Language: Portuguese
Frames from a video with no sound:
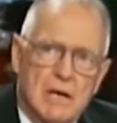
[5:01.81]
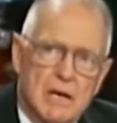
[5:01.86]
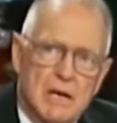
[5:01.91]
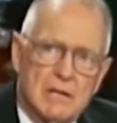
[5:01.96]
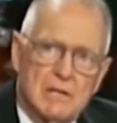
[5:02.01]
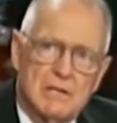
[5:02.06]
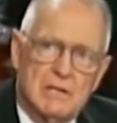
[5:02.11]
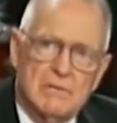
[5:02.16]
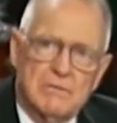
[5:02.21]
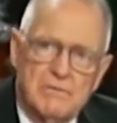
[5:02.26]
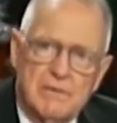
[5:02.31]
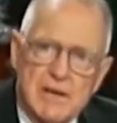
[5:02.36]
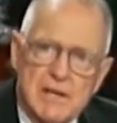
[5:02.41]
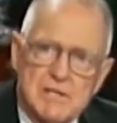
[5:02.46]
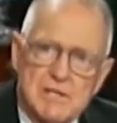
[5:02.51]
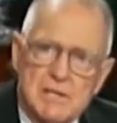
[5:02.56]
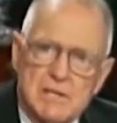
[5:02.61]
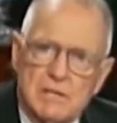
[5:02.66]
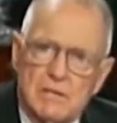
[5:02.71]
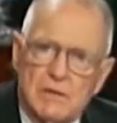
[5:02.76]
uh,
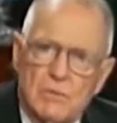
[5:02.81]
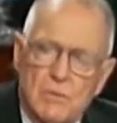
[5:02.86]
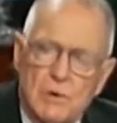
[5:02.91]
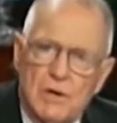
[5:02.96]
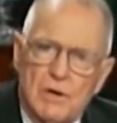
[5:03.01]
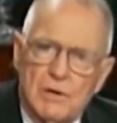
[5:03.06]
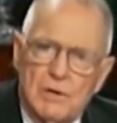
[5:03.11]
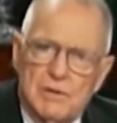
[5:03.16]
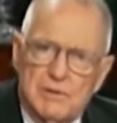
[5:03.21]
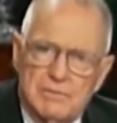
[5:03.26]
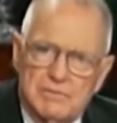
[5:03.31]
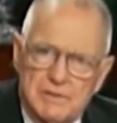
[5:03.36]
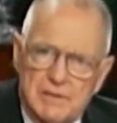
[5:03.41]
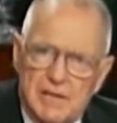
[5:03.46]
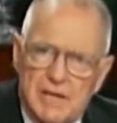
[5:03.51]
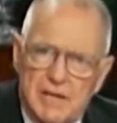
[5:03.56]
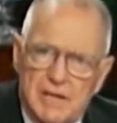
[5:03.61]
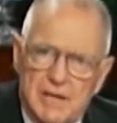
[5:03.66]
confessar a palavra de